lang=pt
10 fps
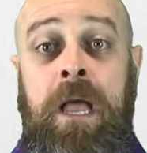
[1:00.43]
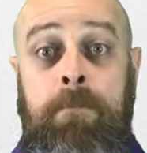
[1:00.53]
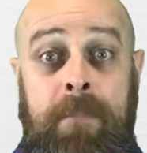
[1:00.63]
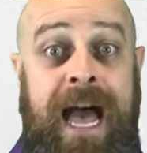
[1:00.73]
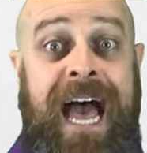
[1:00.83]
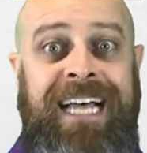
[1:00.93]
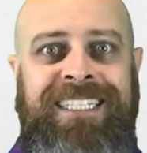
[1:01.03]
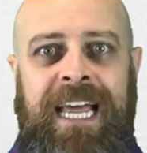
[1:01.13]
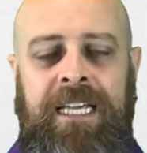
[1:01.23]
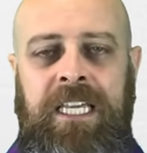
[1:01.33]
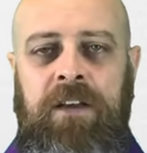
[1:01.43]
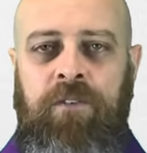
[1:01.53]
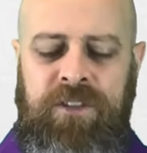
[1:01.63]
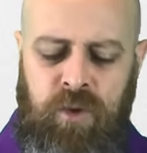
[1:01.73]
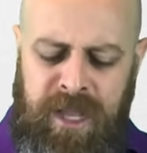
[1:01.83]
Mas aqui eu vou
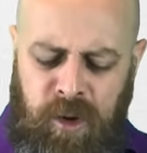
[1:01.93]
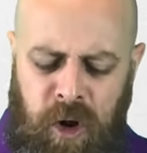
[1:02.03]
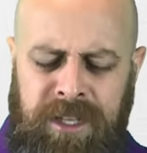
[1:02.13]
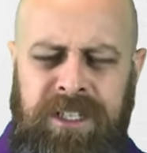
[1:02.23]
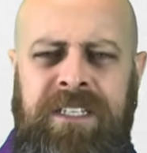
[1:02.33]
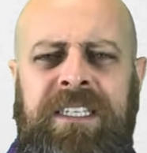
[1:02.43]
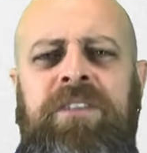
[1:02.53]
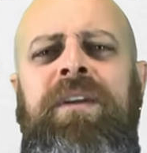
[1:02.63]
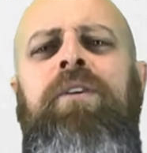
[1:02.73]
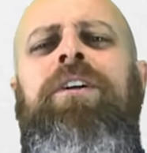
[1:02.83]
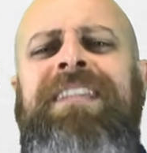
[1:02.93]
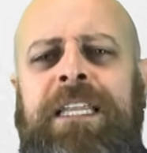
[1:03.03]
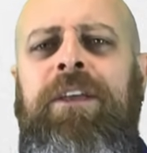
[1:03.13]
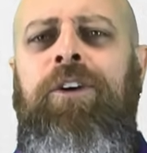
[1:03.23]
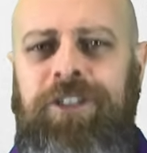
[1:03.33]
fazer um recortezinho, recortado,
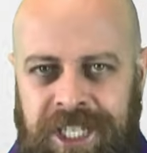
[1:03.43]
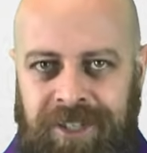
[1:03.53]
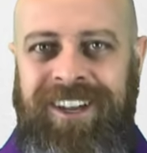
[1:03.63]
recortinho.